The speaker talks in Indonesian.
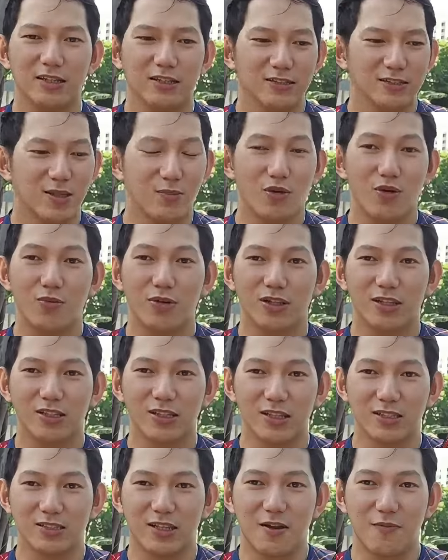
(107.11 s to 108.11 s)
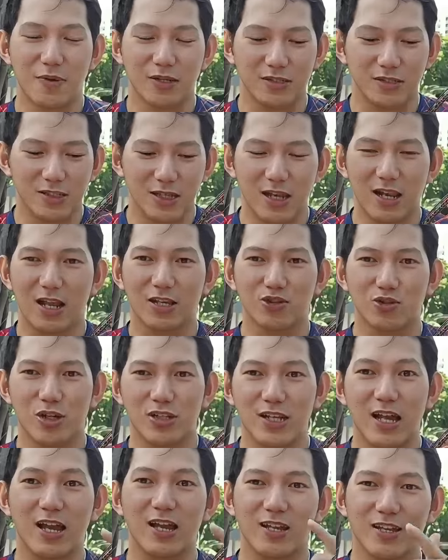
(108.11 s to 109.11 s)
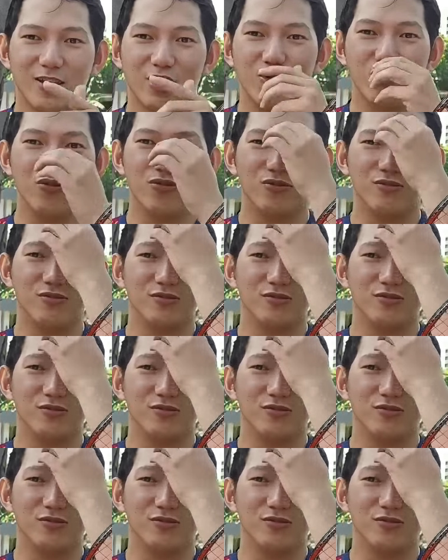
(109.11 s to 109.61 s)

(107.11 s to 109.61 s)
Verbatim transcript: Sebelum kita test drive pastinya langsung aja. Yuk.